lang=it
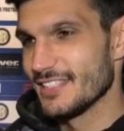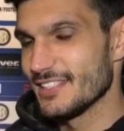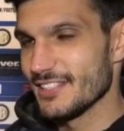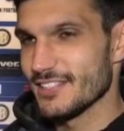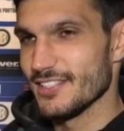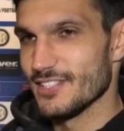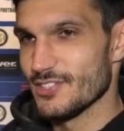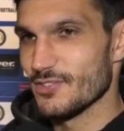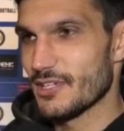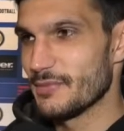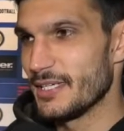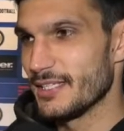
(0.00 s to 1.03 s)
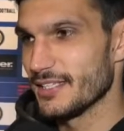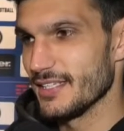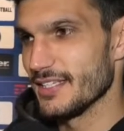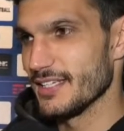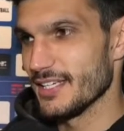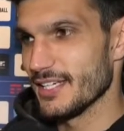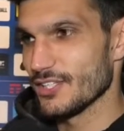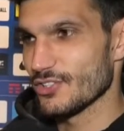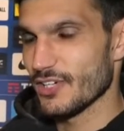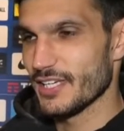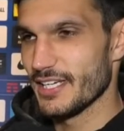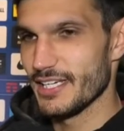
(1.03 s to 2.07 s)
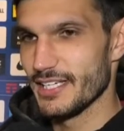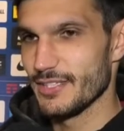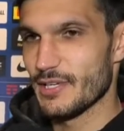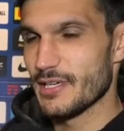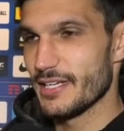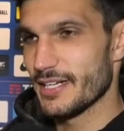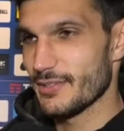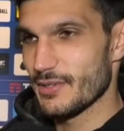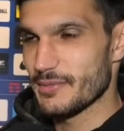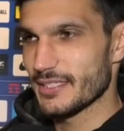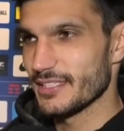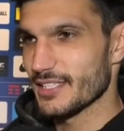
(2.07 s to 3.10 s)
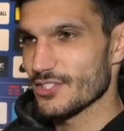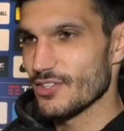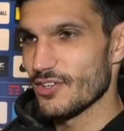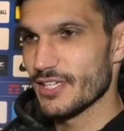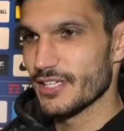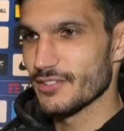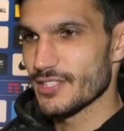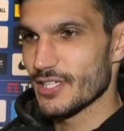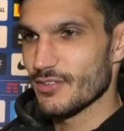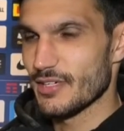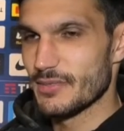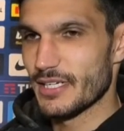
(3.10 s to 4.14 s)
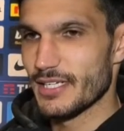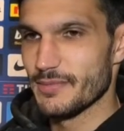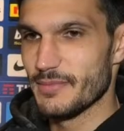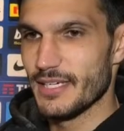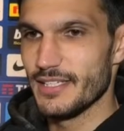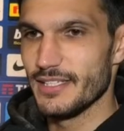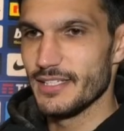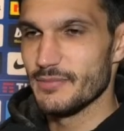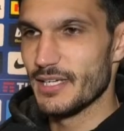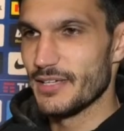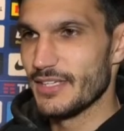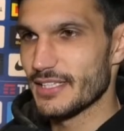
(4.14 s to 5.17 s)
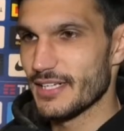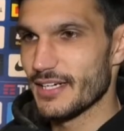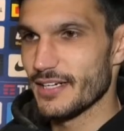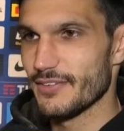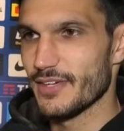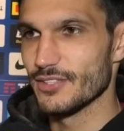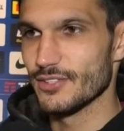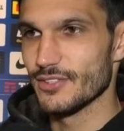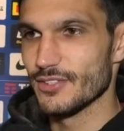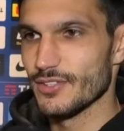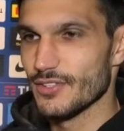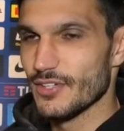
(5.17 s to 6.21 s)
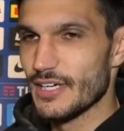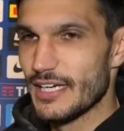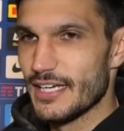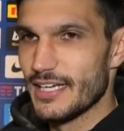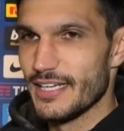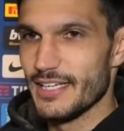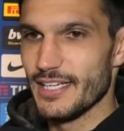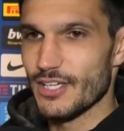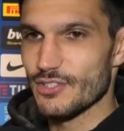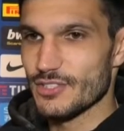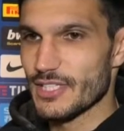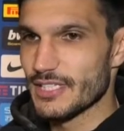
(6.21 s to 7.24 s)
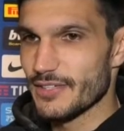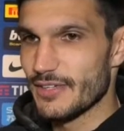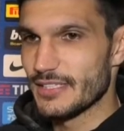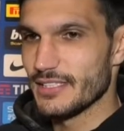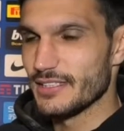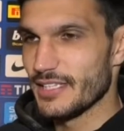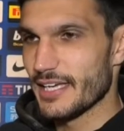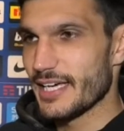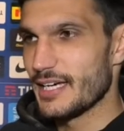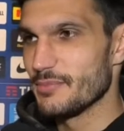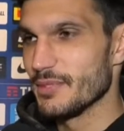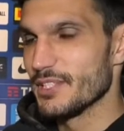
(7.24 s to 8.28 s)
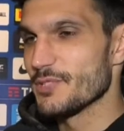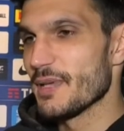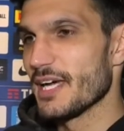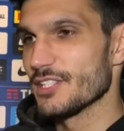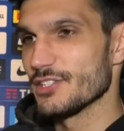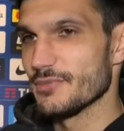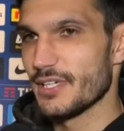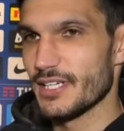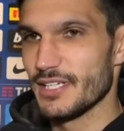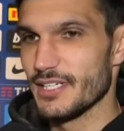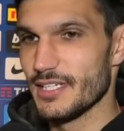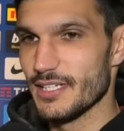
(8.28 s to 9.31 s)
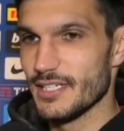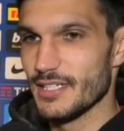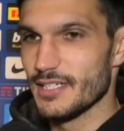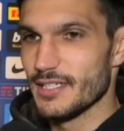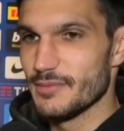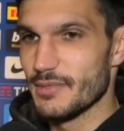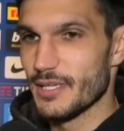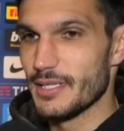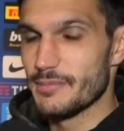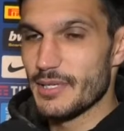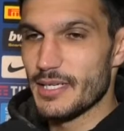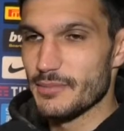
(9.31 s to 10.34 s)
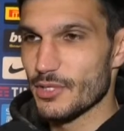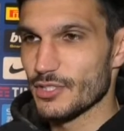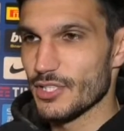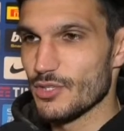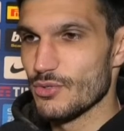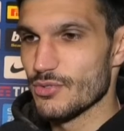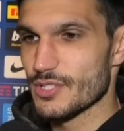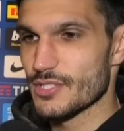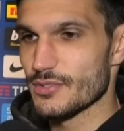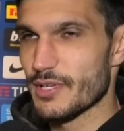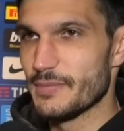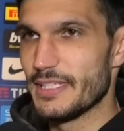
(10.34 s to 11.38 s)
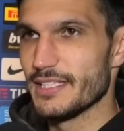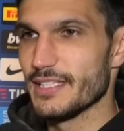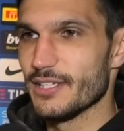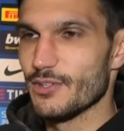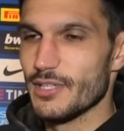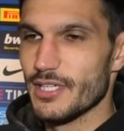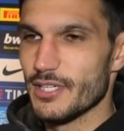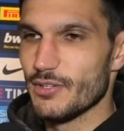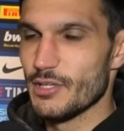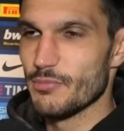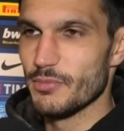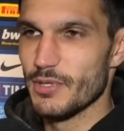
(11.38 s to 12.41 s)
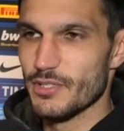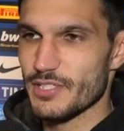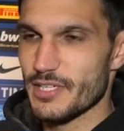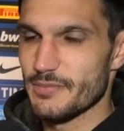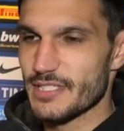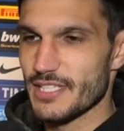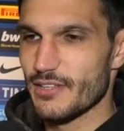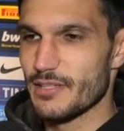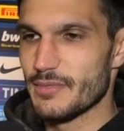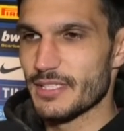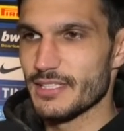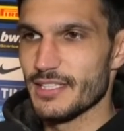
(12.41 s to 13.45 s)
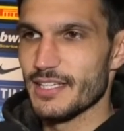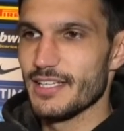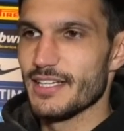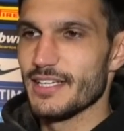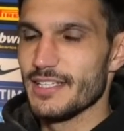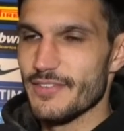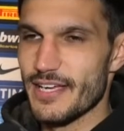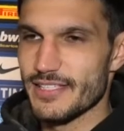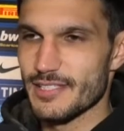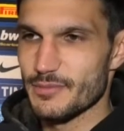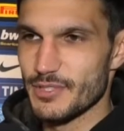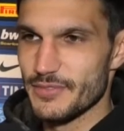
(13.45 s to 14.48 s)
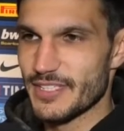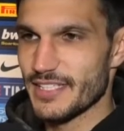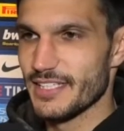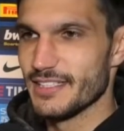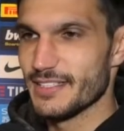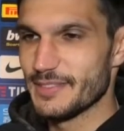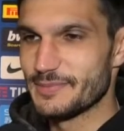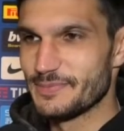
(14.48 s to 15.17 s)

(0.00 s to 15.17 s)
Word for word: Sì, sì, sicuramente so che una, era una partita storica questa qua perché mai il Benevento era arrivato eh, così tanto avanti in Team Cup, dispiace per, eh, per, le, per le, porte chiuse, sicuramente con, con il pubblico sarebbe stata una partita diversa diversa, più divertente.